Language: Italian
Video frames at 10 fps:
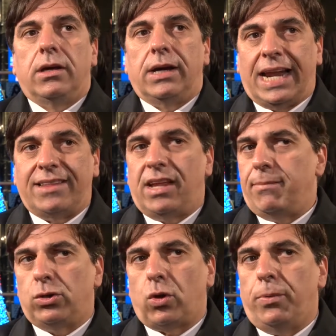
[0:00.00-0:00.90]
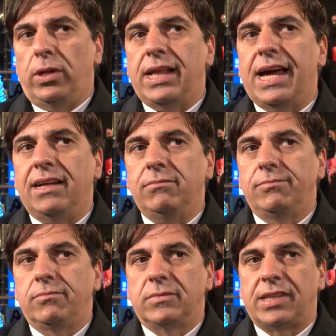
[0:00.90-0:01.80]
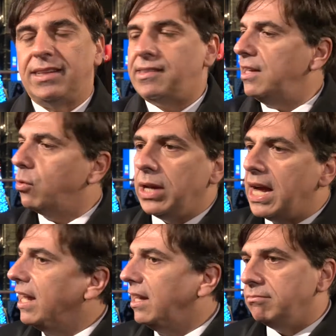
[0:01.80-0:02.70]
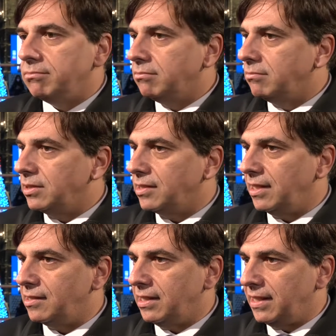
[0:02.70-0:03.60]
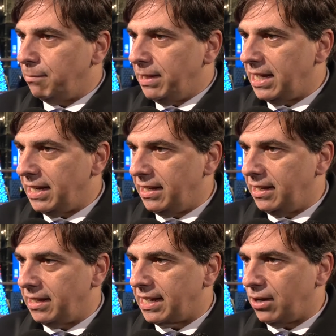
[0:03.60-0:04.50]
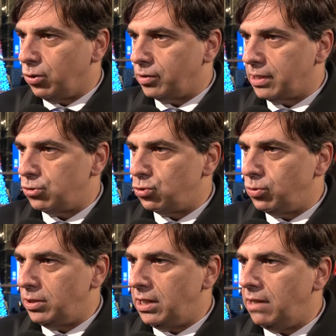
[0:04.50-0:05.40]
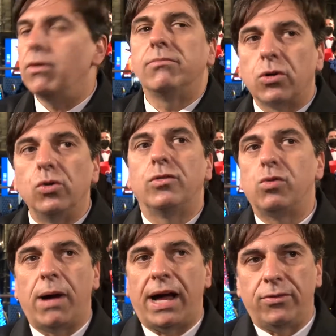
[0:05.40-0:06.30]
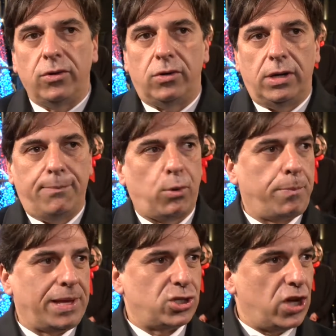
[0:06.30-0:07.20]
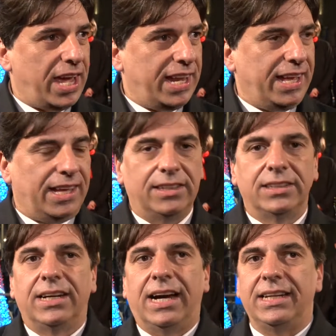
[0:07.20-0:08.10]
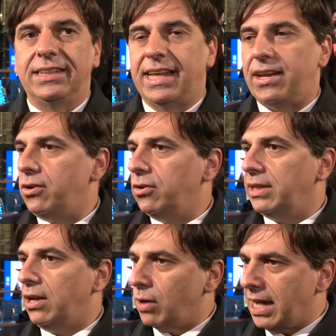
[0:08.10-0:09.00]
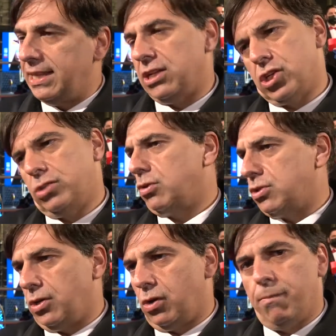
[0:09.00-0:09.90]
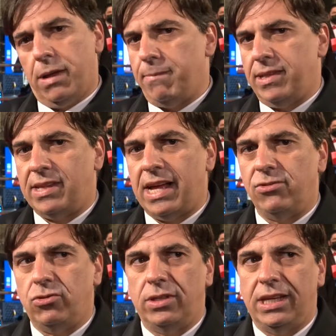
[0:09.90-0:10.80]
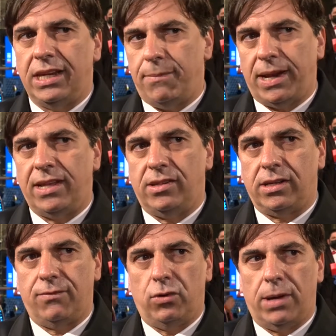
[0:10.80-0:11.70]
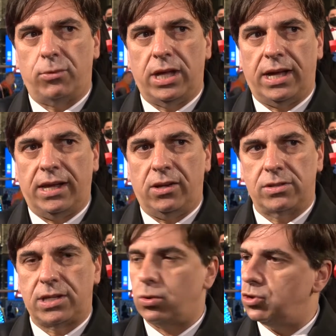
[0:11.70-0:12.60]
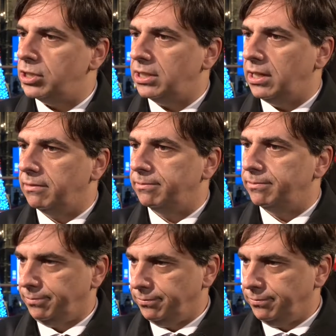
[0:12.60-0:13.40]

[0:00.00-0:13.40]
grazie alla metropolitana, senza inquinare, senza determinare caos aggiuntivo, consumando le proprie scene all'interno dei locali del centro storico. Un bel messaggio di ripresa che vogliamo dare ai nostri concittadini.